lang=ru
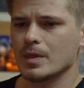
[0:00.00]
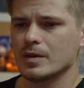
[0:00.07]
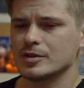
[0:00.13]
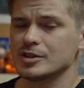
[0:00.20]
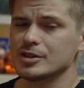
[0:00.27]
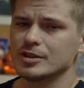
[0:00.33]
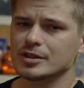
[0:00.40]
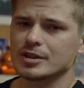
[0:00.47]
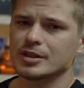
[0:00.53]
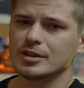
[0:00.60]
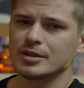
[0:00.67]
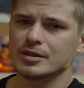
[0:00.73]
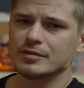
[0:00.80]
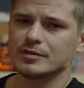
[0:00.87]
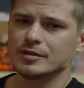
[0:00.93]
сделать
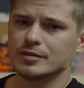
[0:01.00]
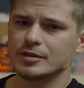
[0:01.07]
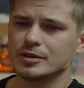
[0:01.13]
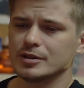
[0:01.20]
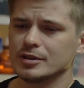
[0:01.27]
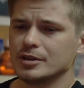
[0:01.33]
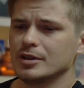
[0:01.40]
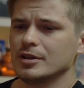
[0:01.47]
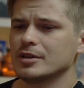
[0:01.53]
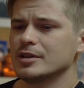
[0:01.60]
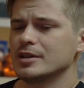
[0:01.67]
какие-то выводы или